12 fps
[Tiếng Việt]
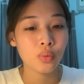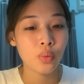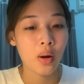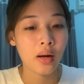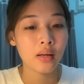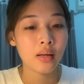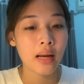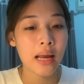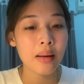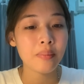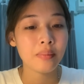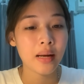hoặc
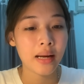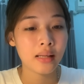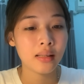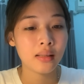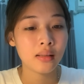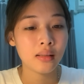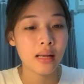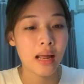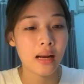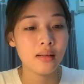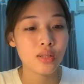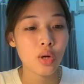ép lạnh là
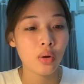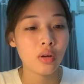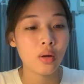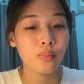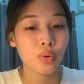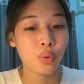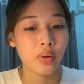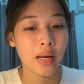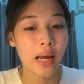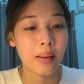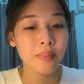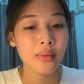lựa chọn không tốn
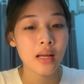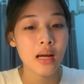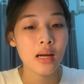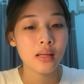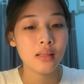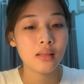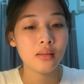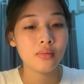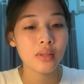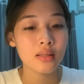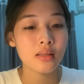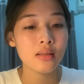kém nhưng
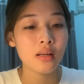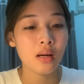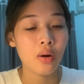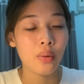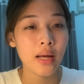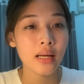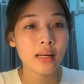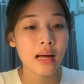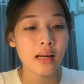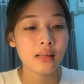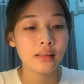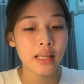vẫn giữ được hầu hết
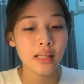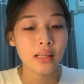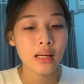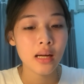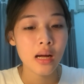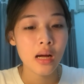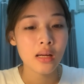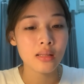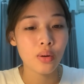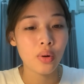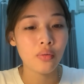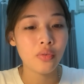các lợi ích.
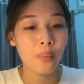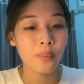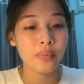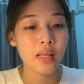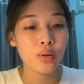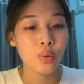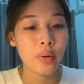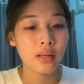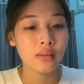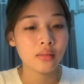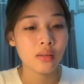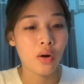Dầu đậu phộng tinh luyện
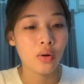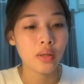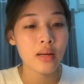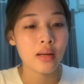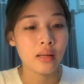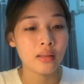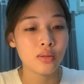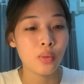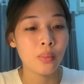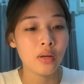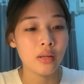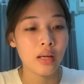có thể
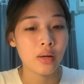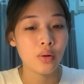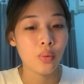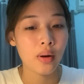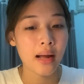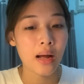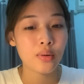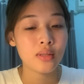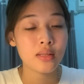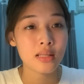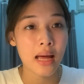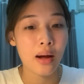dùng ở nhiệt độ cao như
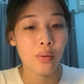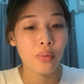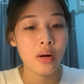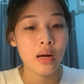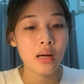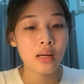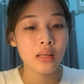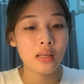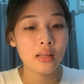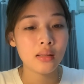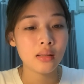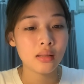xào,
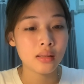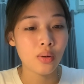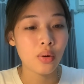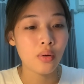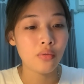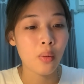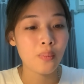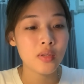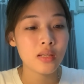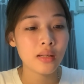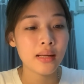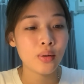nhưng dầu đậu phộng
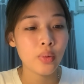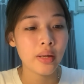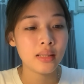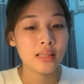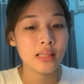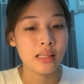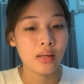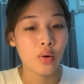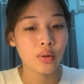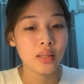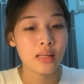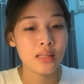chưa tinh luyện chỉ có
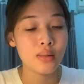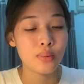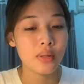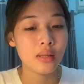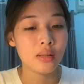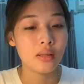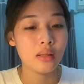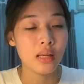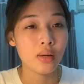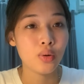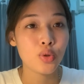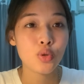thể chịu đựng ở nhiệt
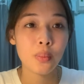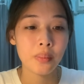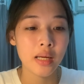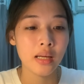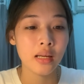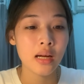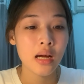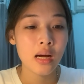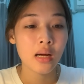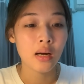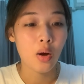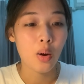độ trung bình.
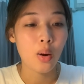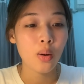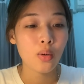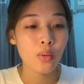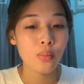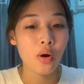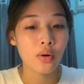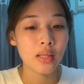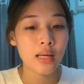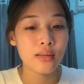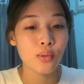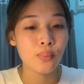Nó cũng có
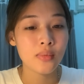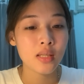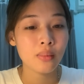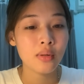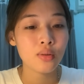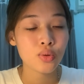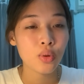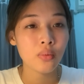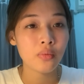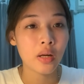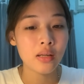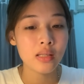thể dùng trong nước sốt
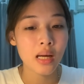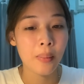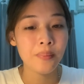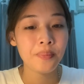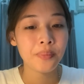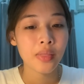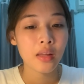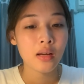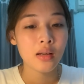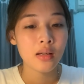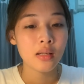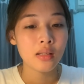và nước chấm.
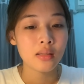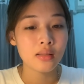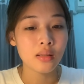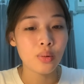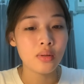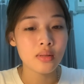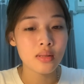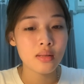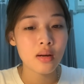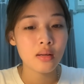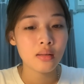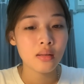Dầu hướng
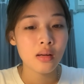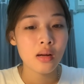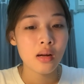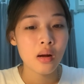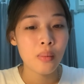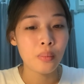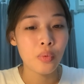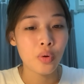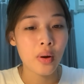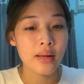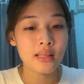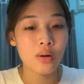dương, một
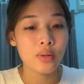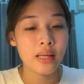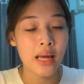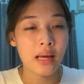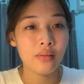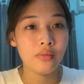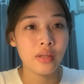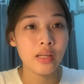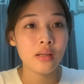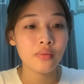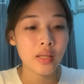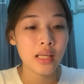loại dầu nhẹ với
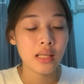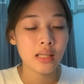hương vị.